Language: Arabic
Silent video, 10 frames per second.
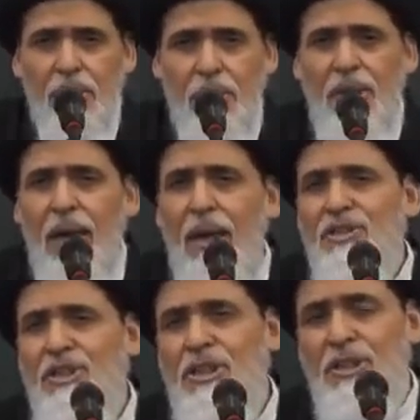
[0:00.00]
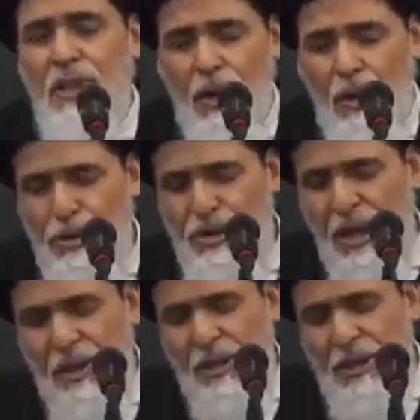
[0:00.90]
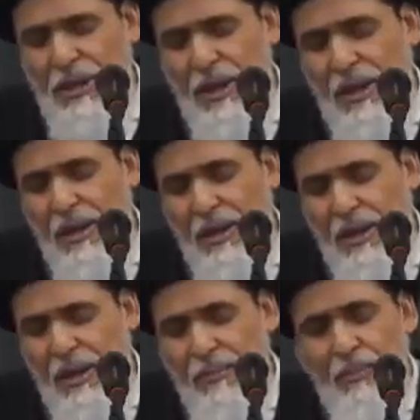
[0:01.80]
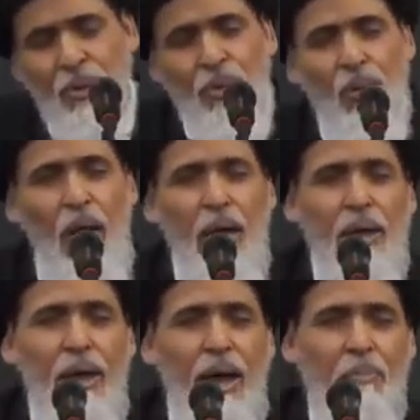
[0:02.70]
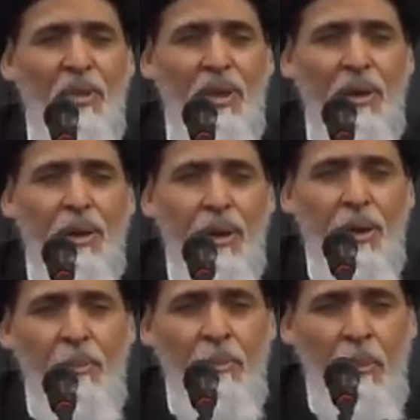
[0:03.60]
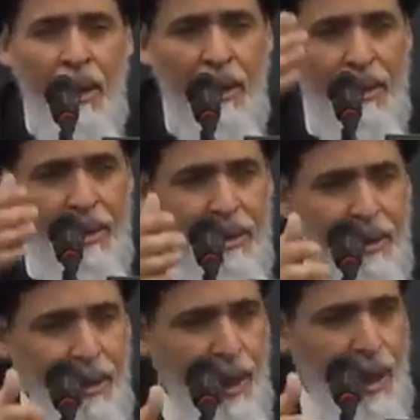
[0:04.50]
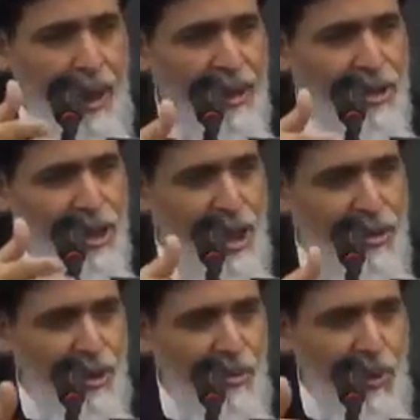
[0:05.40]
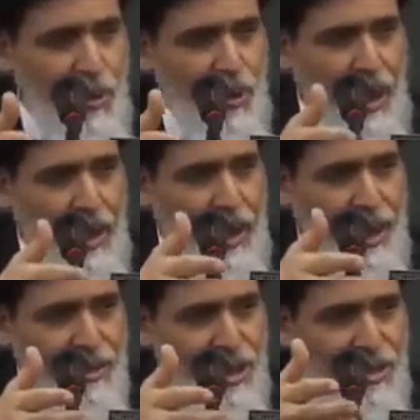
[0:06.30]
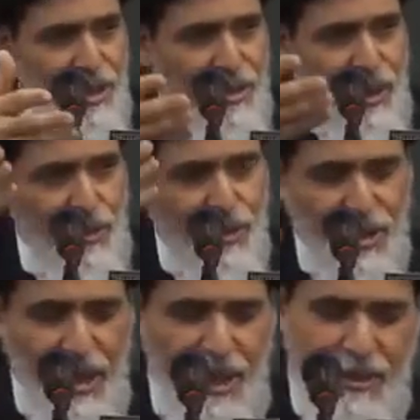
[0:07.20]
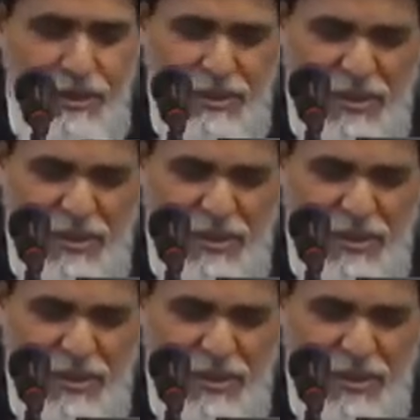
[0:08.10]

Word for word: ان القصيده الحسينيه منذ ايام ذي الرمه اللي انشد امرر على جدث الحسين